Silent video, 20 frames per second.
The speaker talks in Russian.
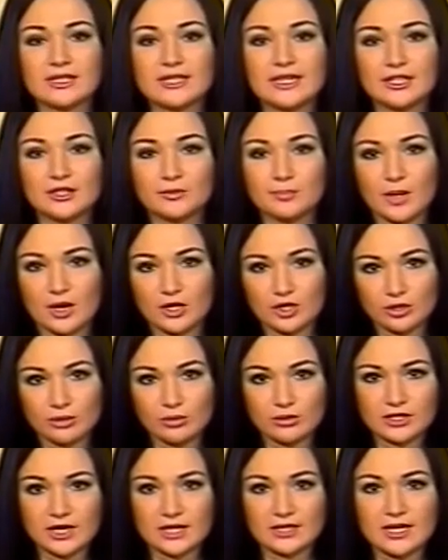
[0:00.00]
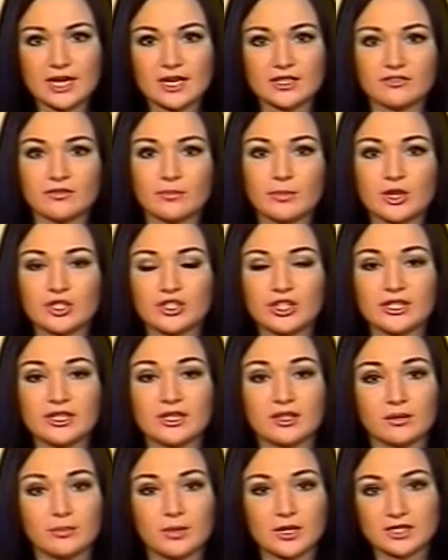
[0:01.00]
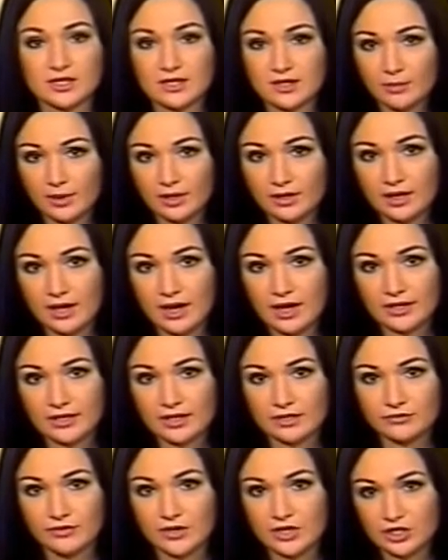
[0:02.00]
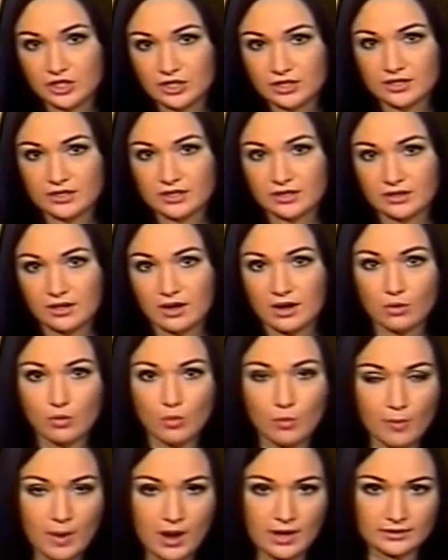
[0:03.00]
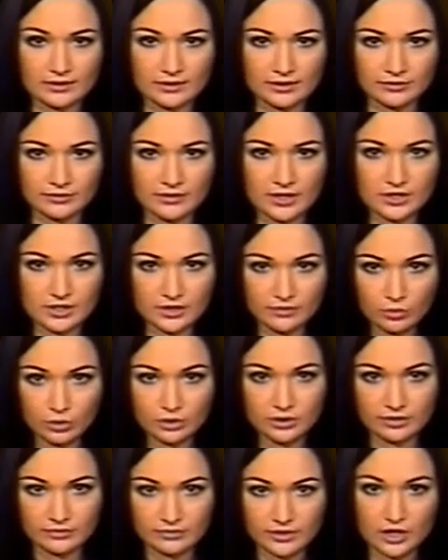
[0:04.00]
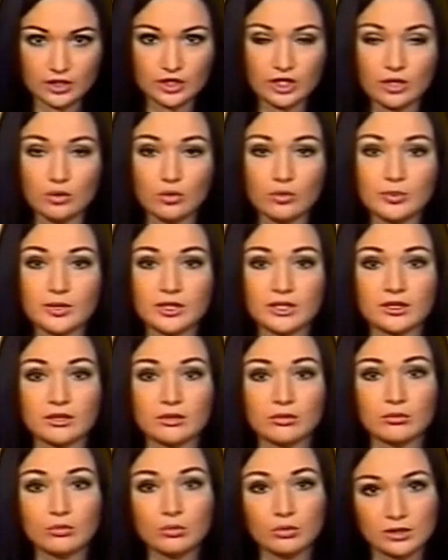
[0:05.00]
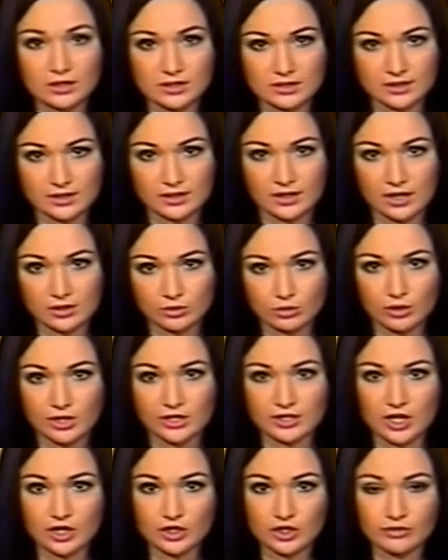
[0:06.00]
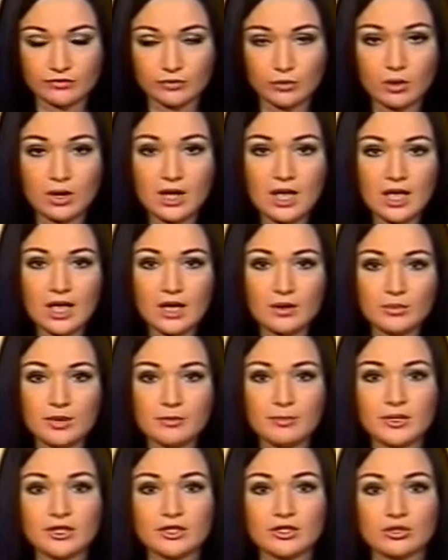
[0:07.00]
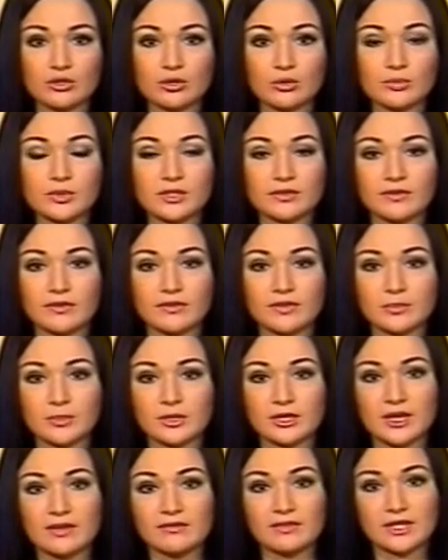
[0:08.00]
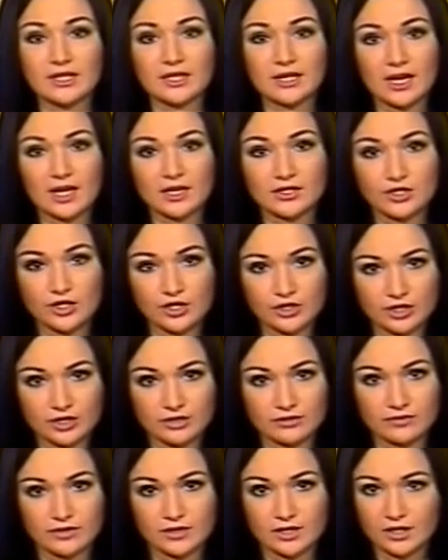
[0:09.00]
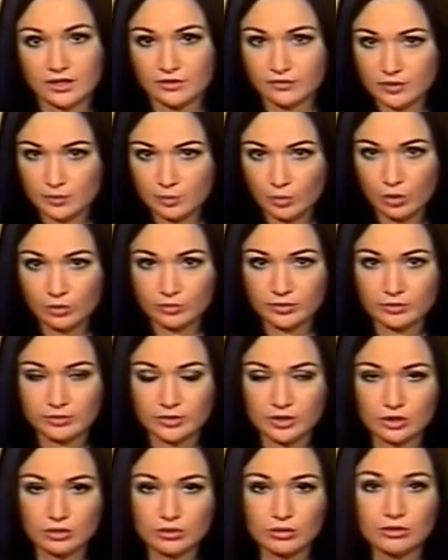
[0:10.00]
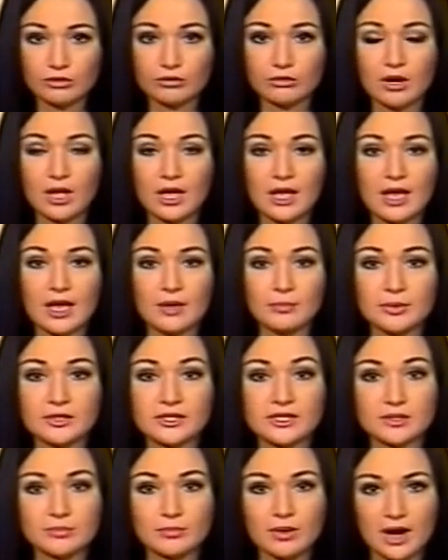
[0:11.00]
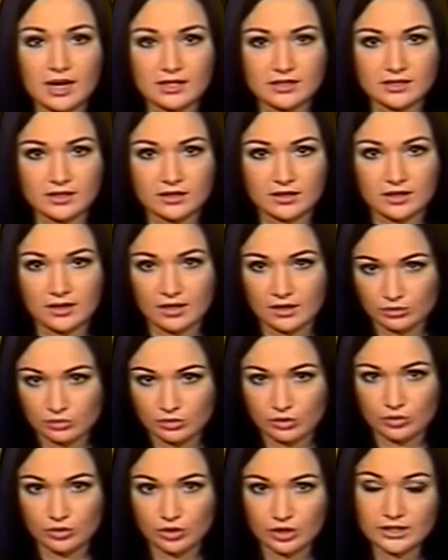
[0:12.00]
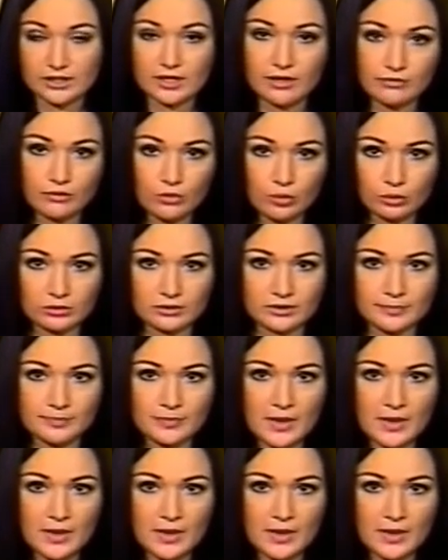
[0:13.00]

лет прошло со дня освобождения Кабардино-Балкарии от фашистских оккупантов. Сегодня в нашей рубрике «Улица, на которой я живу» мы перенесемся во времена Великой Отечественной и вспомним историю о пяти братьях, которые ушли на фронт.